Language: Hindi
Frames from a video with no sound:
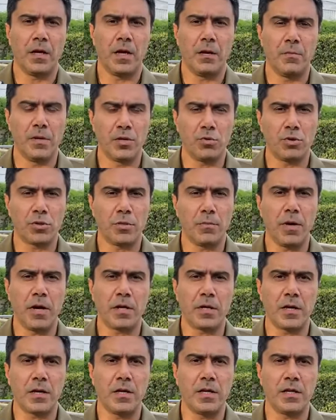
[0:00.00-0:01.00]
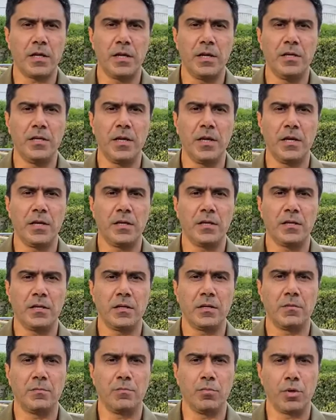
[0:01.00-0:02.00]
अमन को तबाह करने के लिए
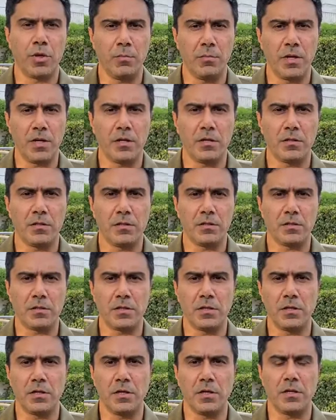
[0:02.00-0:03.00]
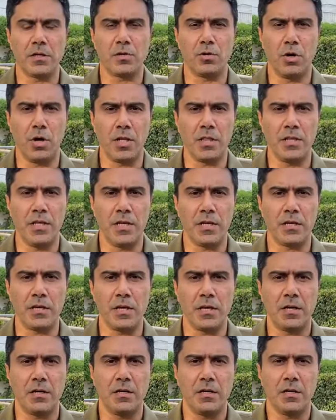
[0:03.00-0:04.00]
पुरमन कॉल
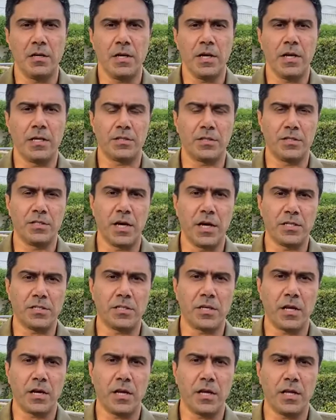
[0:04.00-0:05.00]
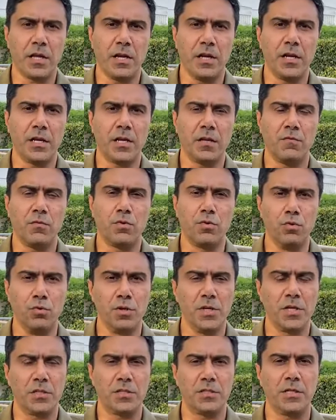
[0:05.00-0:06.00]
देकर एहतजाज कर रहे हैं लेकिन वो
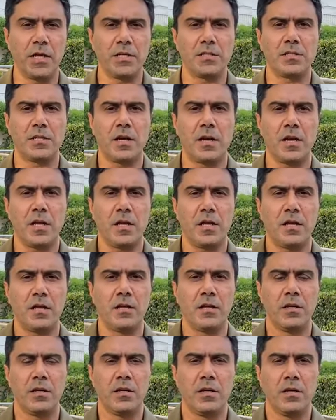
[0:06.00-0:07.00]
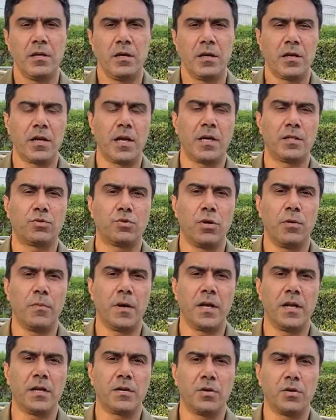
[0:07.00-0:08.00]
खूनी एहतजाज कर रहे हैं रात को
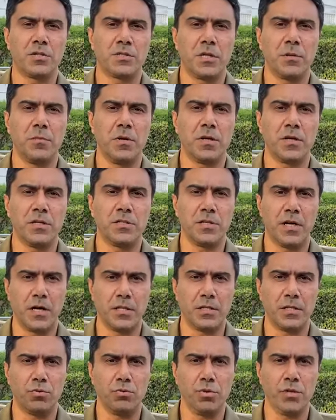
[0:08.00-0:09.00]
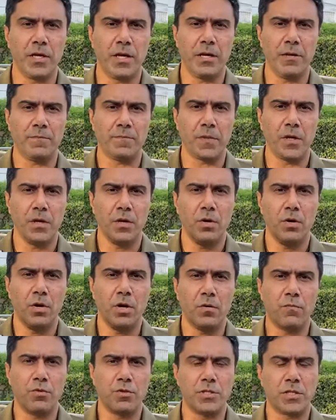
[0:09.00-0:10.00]
हमारे कांस्टेबल की शहादत हुई है
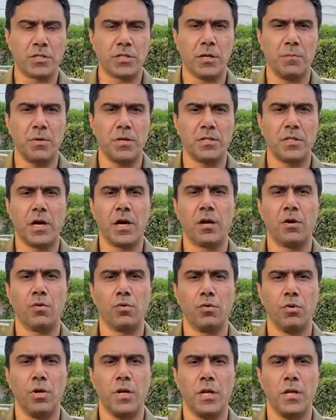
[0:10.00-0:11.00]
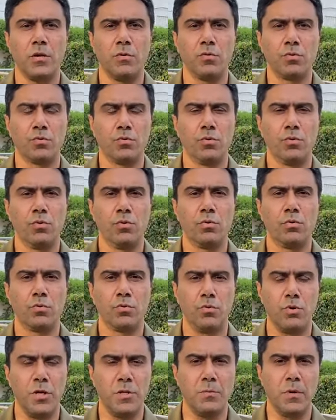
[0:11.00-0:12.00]
और वो जत्थाबरदार लोगों ने उनको
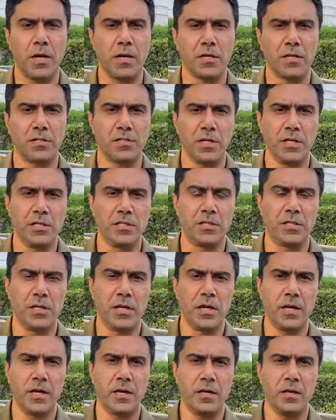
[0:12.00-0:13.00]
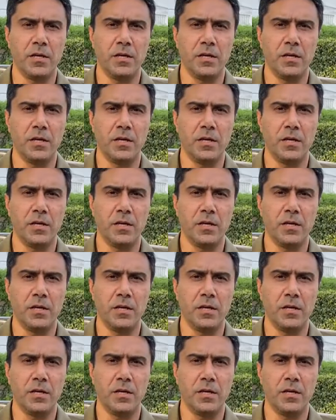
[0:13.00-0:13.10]
गोली मारकर शहीद किया है